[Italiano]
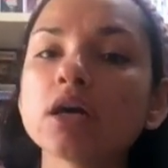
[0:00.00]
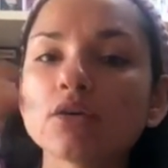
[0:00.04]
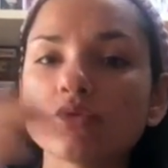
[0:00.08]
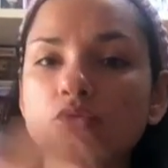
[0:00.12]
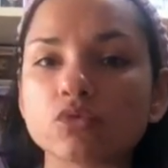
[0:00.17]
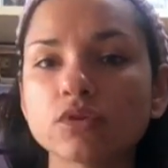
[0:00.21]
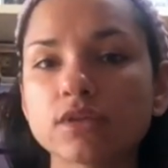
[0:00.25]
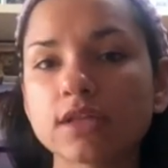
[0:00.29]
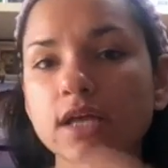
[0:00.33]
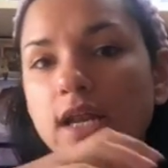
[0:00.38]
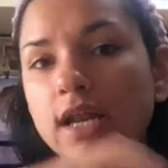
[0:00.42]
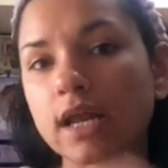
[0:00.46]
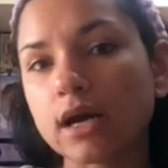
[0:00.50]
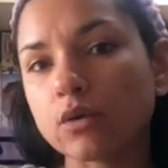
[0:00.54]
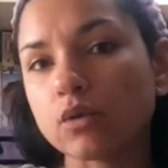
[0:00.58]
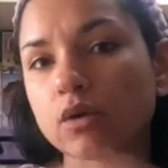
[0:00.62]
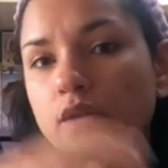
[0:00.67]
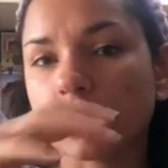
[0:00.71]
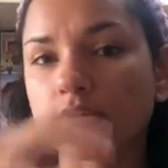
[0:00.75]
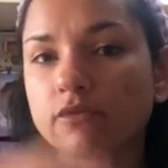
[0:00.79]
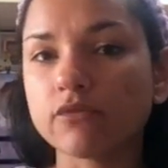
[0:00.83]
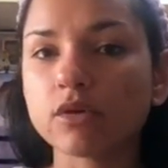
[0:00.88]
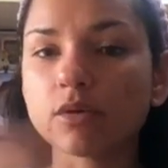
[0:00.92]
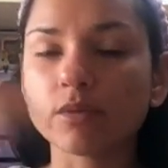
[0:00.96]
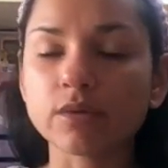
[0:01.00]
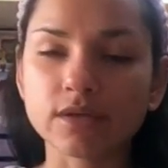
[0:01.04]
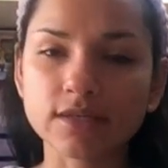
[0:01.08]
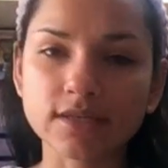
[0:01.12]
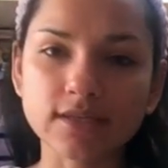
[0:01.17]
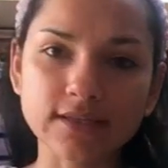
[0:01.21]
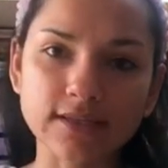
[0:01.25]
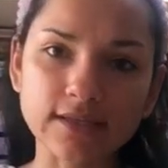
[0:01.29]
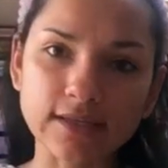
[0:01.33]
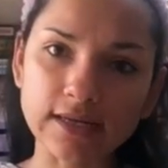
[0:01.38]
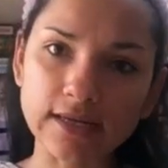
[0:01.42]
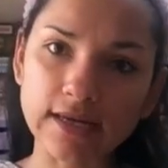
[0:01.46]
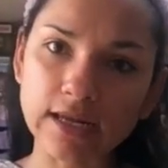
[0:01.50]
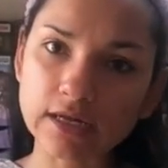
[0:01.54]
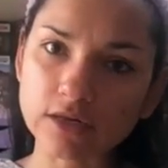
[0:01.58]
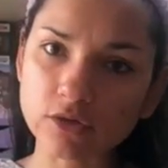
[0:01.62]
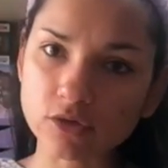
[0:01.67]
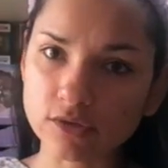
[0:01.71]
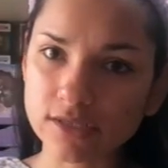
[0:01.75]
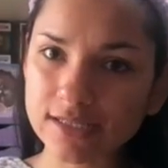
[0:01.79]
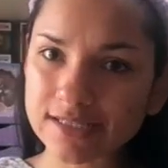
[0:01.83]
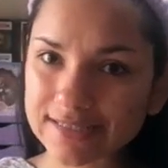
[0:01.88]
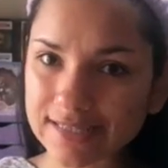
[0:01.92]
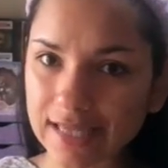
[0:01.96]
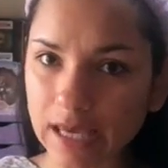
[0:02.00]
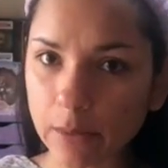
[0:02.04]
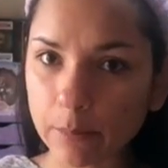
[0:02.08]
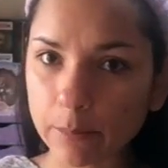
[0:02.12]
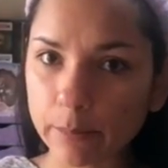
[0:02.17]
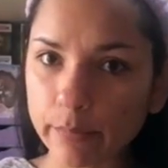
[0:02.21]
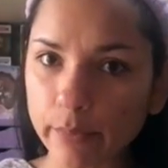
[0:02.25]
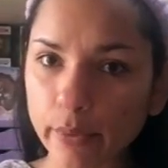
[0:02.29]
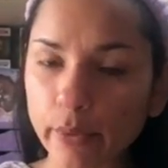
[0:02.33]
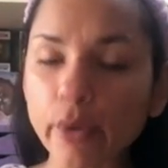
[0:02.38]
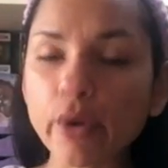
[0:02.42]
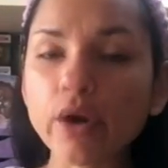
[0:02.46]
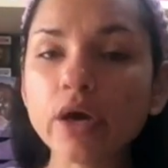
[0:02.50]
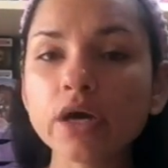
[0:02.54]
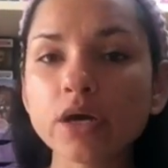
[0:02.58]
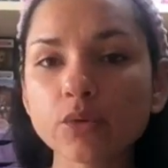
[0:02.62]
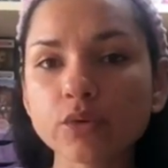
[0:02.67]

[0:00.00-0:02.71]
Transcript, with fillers: tutta l'acqua che voi perdete nell'arco del tempo,